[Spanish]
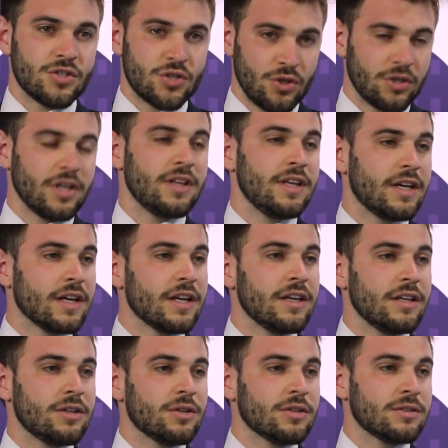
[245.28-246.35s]
yo te di
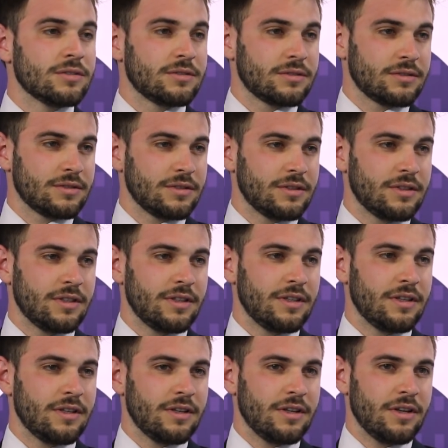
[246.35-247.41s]
crédito,
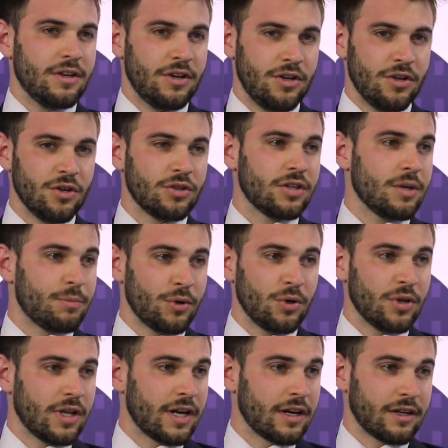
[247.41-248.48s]
no te
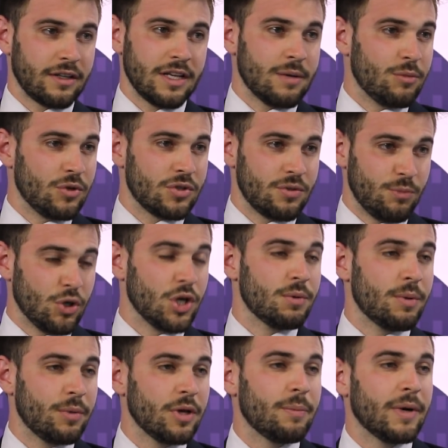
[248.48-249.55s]
puedo dar, digamos, vos no
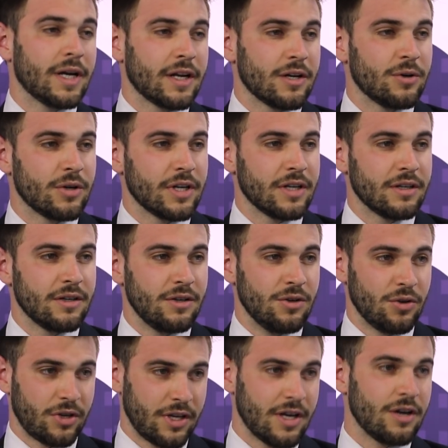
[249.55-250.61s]
me podés pagar ahora,
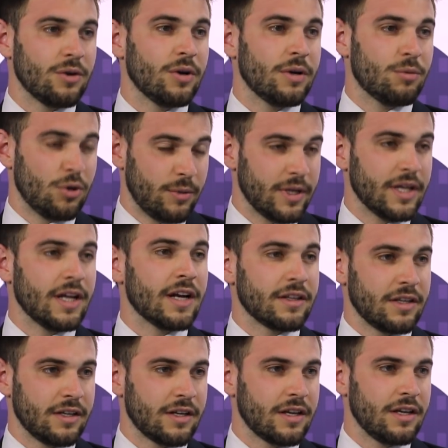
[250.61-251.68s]
lo que hago es volver a
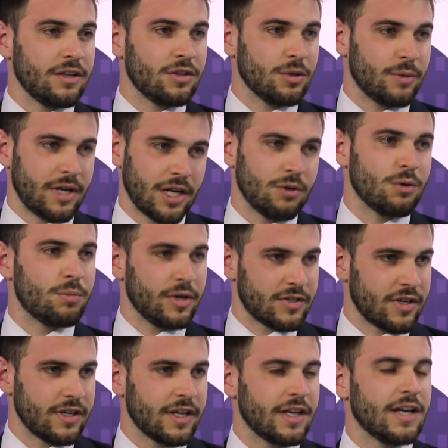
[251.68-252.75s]
darte crédito para que vos puedas
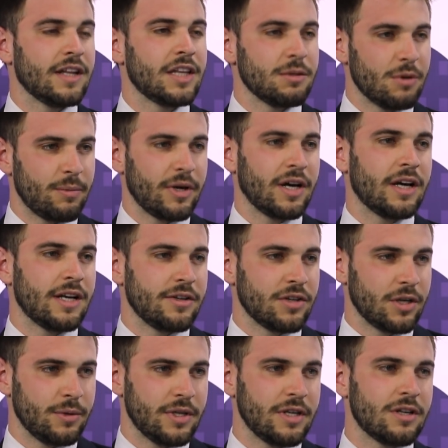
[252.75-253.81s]
salir adelante y me pagas el año
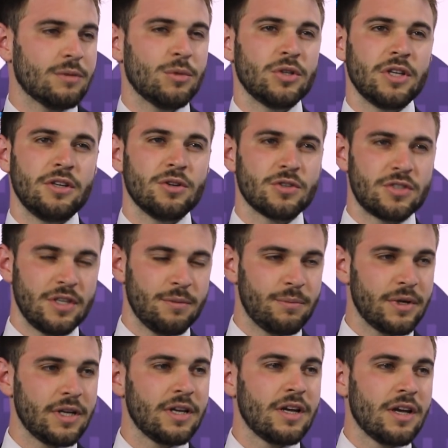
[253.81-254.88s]
que viene, como te digo
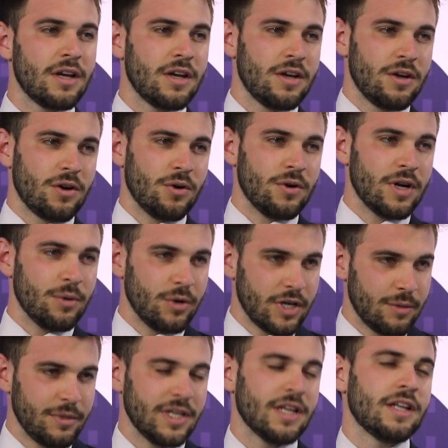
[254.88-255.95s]
siempre, con una
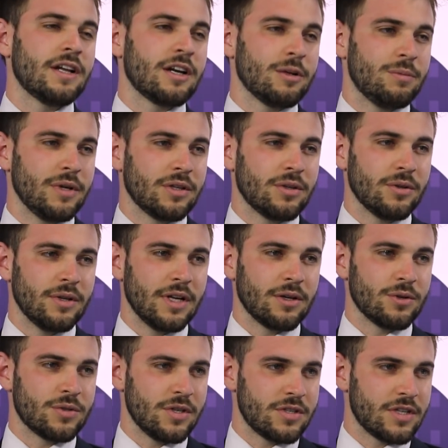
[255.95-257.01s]
buena mirada respecto de la
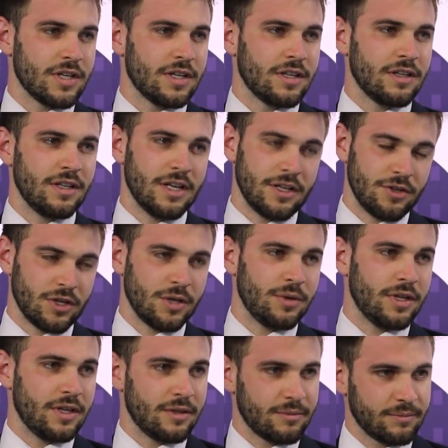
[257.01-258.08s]
cosecha del año que
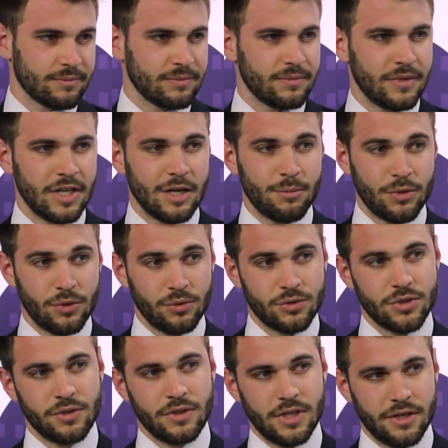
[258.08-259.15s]
viene, de la
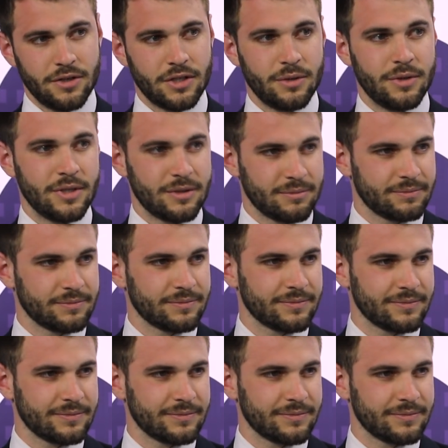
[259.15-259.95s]
producción del año que viene.